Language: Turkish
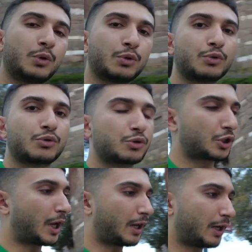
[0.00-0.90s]
Ulu
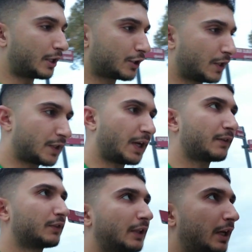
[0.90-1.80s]
Canlar
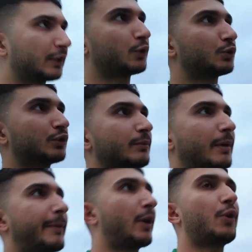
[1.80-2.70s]
cezaevinden adını unuttum
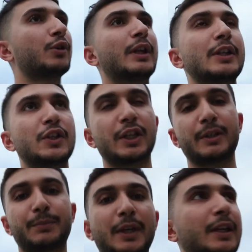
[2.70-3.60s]
ama oradan
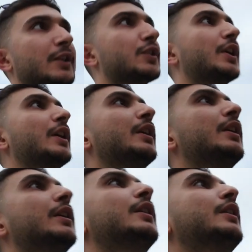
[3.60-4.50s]
çıkıp gelince
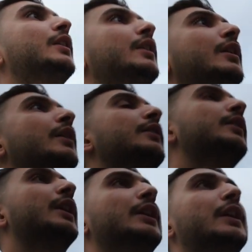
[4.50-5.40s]

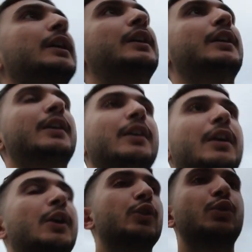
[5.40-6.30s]
direkt
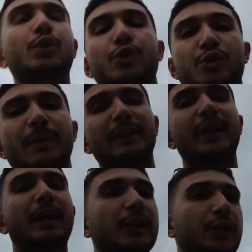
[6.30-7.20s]
900
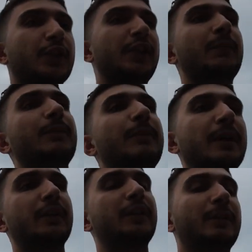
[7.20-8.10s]
metre yaklaşık
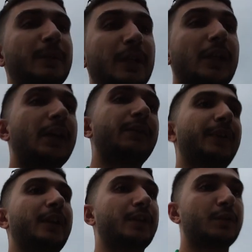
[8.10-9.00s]
20 20 dakika
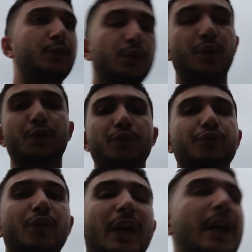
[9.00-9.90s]
falan
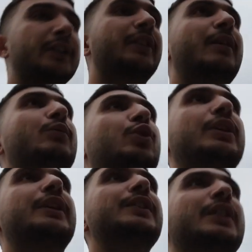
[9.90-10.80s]
yürüyoruz. Ardından
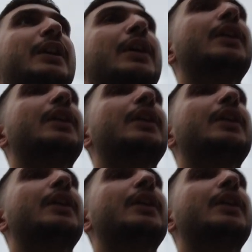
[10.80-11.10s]
buradayız.